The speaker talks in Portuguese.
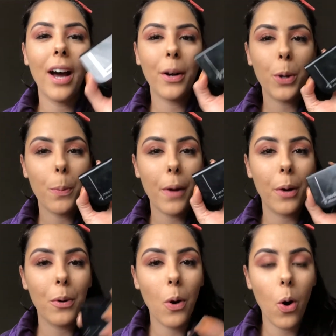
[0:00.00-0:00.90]
Agora eu
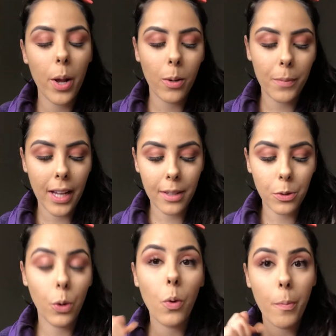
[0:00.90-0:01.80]
pego o iluminador,